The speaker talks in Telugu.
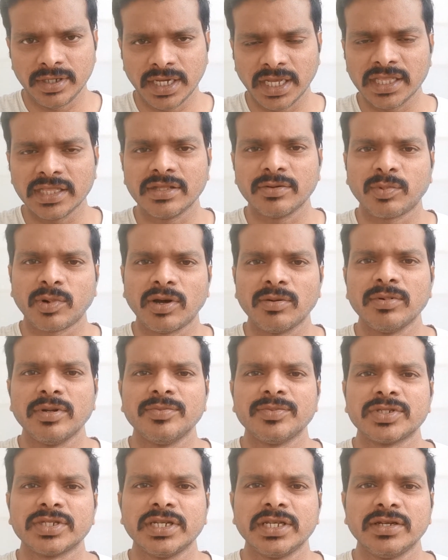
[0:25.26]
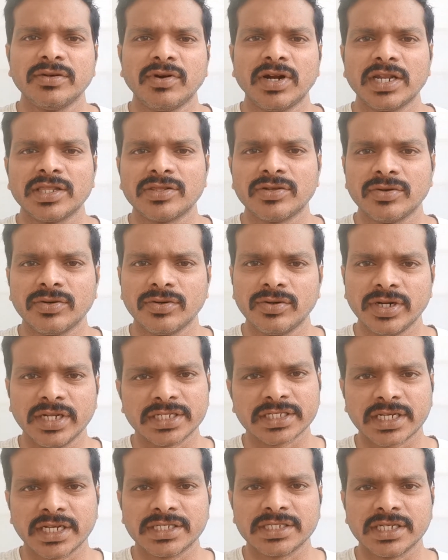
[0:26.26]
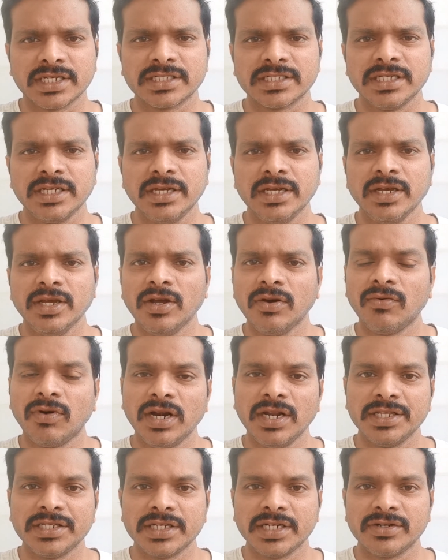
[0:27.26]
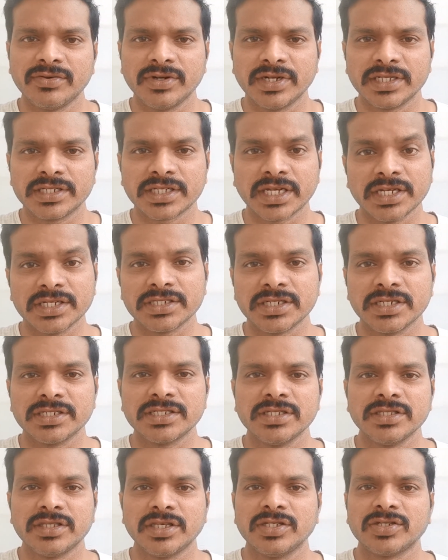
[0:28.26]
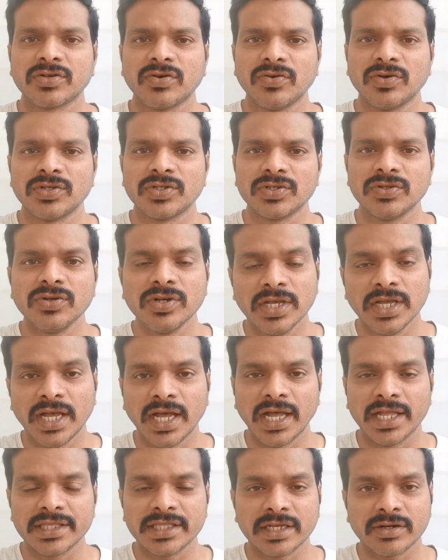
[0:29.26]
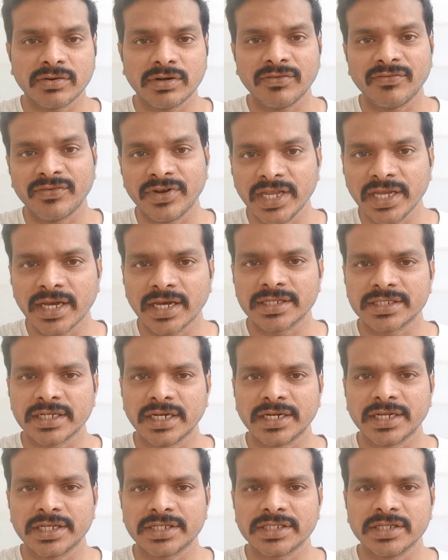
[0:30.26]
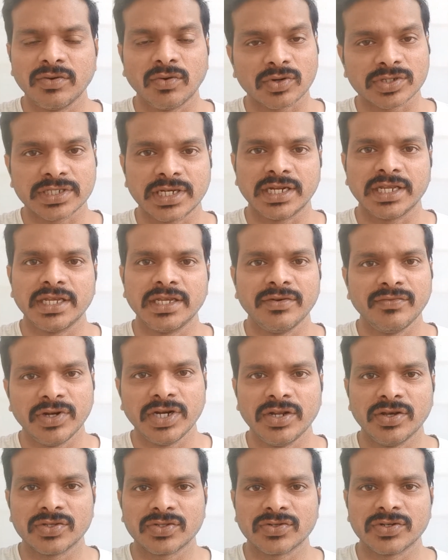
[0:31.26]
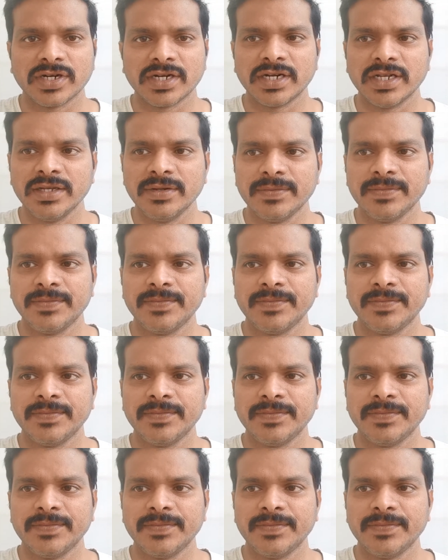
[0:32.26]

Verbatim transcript: హెల్త్ ప్రాబ్లమ్స్ని వాళ్ళతో డిస్కస్ చేసి వాళ్ళు ఇచ్చేటువంటి సజెషన్స్ని తీసుకోవచ్చు అంతా కూడా ఫ్రీ కన్సల్టేషన్ ఒకసారి ఈ వీడియో చూడండి